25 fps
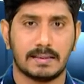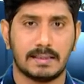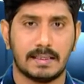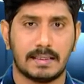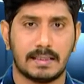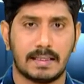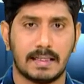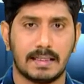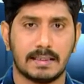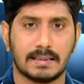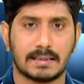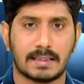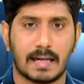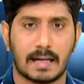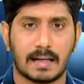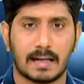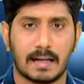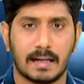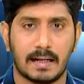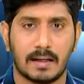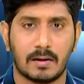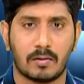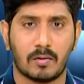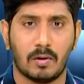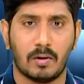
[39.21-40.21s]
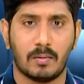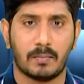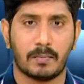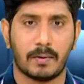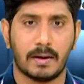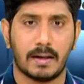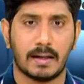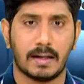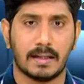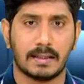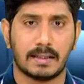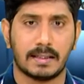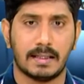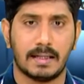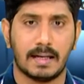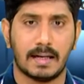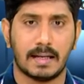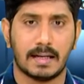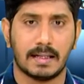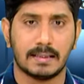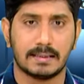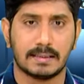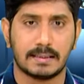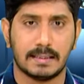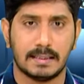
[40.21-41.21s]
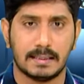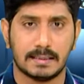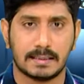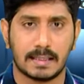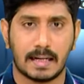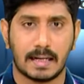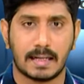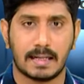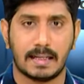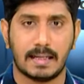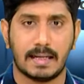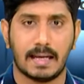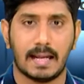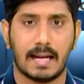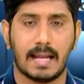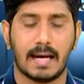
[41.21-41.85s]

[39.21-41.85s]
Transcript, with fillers: సిట్టింగ్ స్థానాన్ని కోల్పోయిన టీఆర్ఎస్ ఈసారి